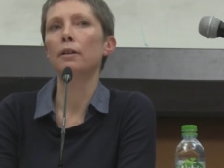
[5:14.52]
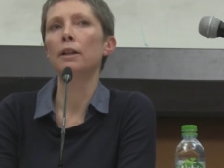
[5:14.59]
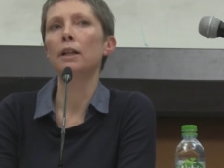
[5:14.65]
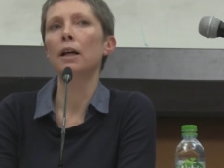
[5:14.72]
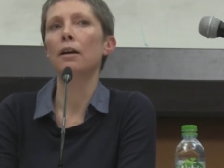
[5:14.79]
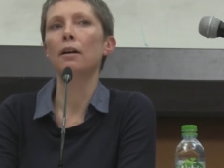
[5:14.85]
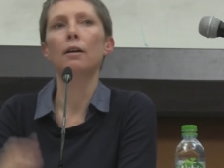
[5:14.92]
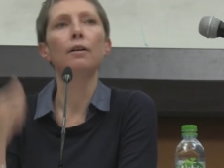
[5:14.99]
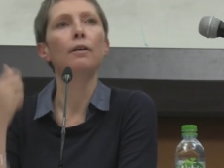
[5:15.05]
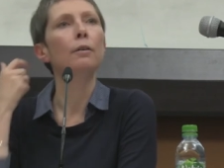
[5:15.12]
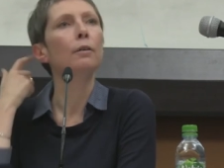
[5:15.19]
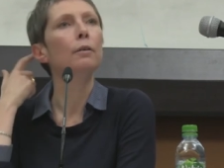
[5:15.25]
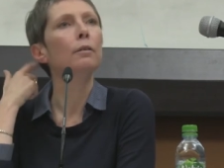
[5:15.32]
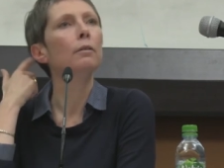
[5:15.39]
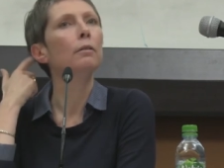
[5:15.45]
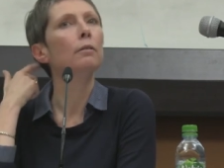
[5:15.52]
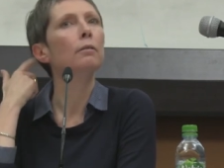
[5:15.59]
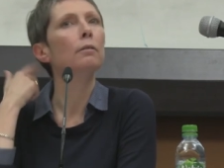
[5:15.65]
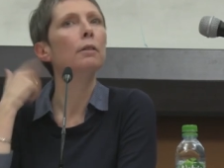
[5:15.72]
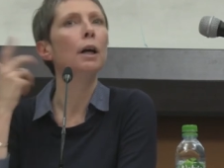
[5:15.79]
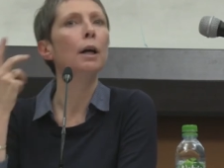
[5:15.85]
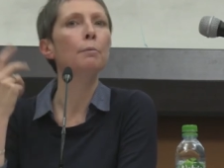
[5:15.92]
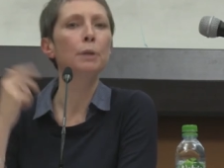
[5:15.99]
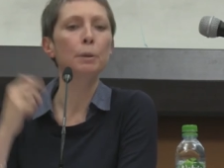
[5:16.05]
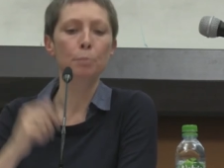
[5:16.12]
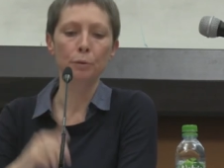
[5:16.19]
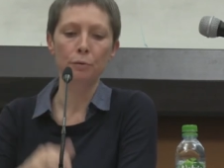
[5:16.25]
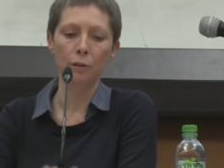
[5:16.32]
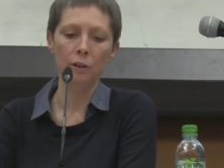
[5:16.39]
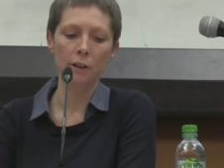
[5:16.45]
il a un petit
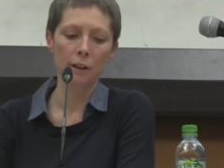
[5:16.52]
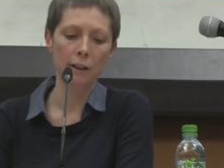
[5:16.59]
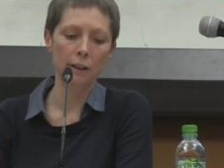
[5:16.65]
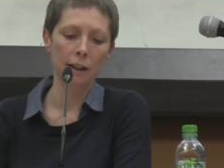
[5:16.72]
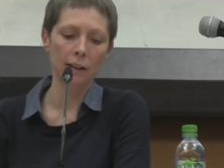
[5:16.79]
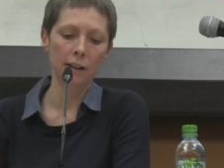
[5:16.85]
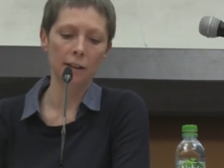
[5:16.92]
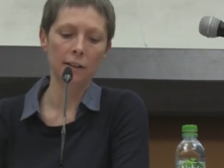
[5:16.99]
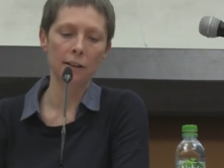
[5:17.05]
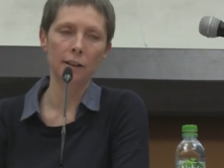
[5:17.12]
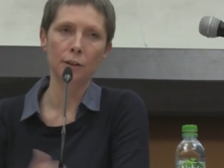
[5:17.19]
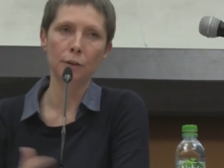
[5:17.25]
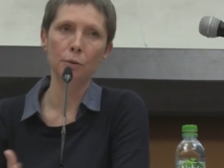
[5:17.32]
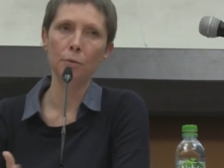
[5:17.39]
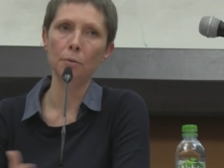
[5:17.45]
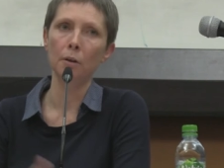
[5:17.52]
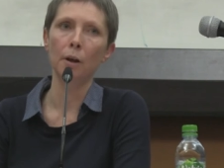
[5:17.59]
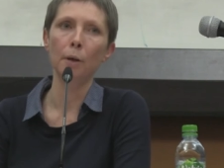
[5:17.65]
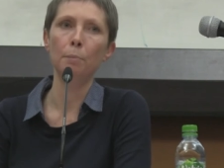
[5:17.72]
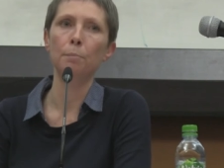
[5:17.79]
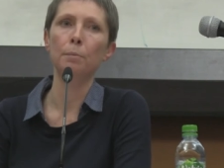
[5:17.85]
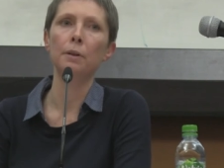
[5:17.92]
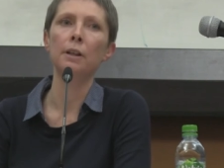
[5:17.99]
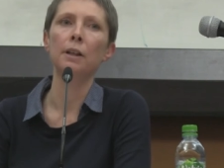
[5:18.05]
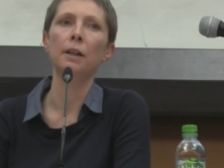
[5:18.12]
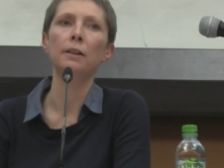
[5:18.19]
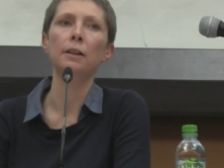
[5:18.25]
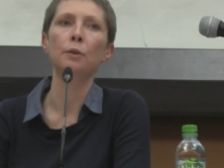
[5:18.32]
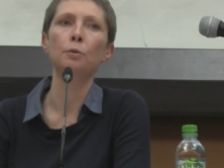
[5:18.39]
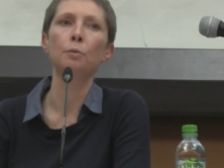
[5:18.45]
peu forcé les dernières élections. Hop, il a
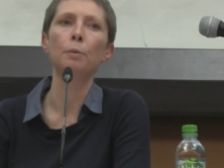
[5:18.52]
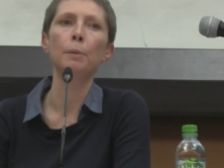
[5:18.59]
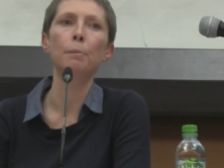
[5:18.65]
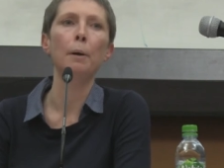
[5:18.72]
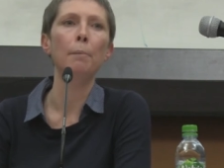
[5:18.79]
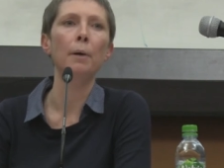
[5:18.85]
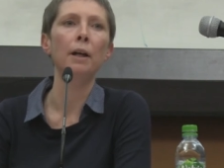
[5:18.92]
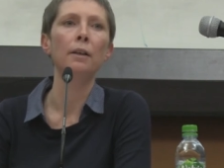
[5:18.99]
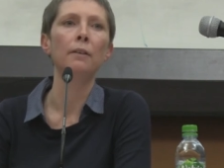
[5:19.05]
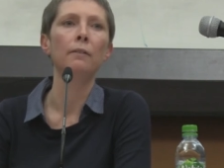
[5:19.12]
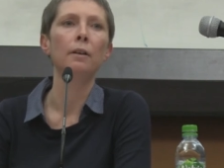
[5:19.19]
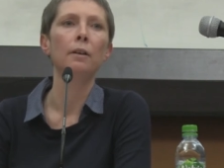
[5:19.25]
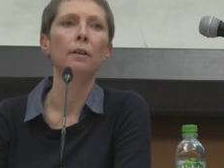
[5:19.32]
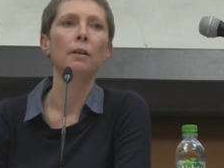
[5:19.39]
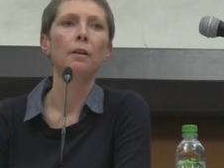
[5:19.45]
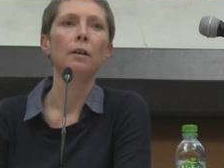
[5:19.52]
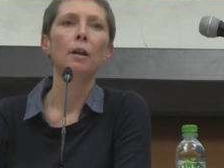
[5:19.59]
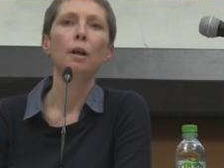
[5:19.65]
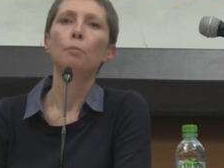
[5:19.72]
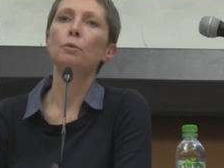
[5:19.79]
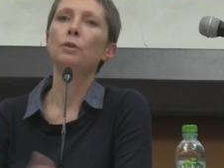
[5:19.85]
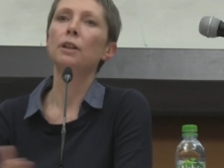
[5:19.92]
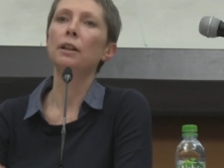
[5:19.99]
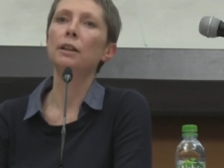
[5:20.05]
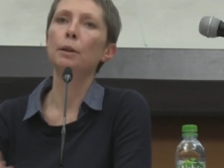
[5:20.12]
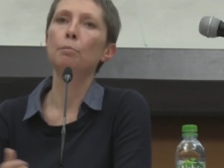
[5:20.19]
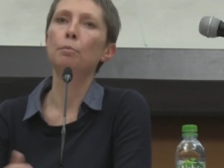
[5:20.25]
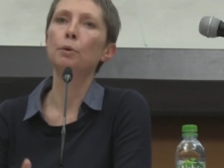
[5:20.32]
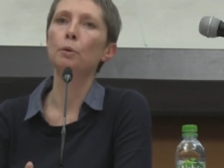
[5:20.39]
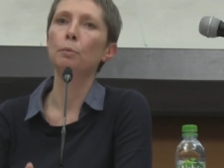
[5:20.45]
été adoubé par Paris. Bon, ça a
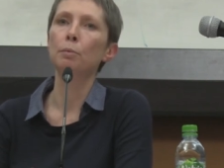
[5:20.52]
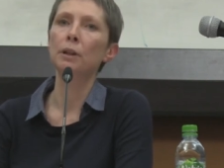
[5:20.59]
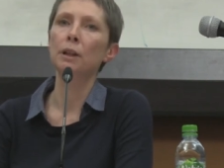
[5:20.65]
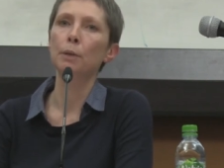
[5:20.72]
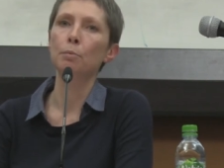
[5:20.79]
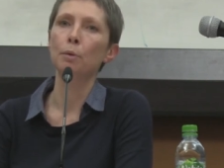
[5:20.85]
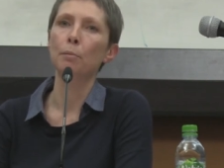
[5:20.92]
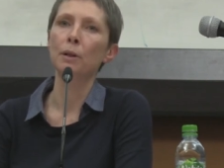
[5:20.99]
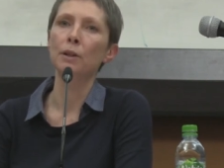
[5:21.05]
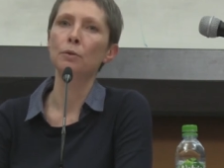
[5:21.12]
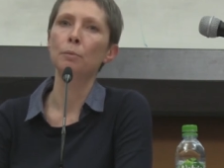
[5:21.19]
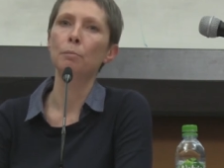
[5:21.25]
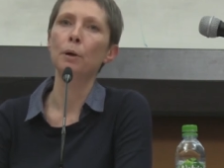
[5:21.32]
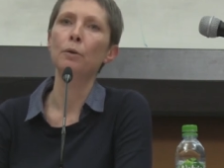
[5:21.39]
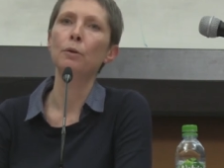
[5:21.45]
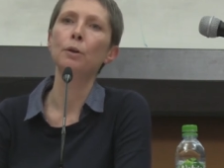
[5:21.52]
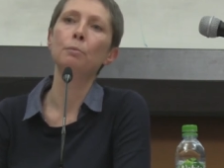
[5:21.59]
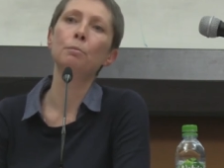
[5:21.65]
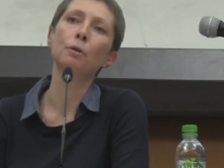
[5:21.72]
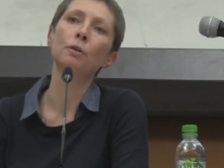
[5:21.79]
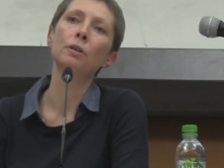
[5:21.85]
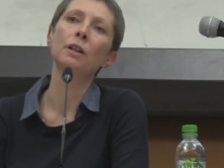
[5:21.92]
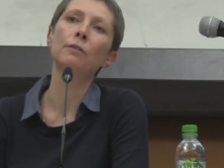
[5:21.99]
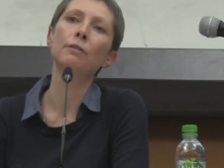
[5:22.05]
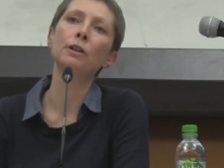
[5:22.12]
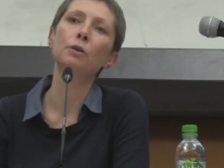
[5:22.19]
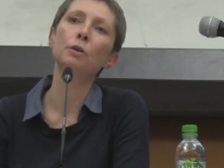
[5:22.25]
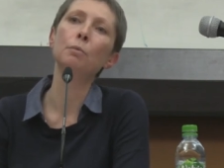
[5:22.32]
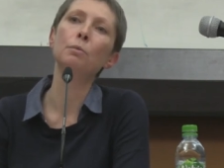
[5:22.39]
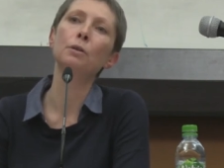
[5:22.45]
été plus compliqué pour Blaise Compaoré au Burkina
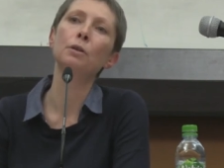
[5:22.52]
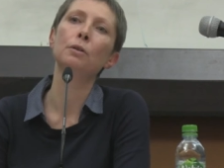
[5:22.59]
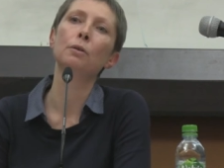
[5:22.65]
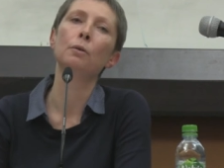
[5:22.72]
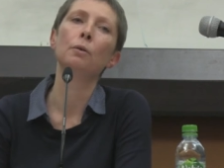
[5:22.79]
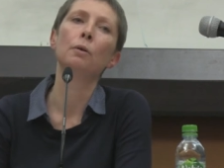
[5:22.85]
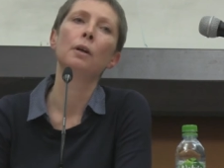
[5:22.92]
Faso, puisque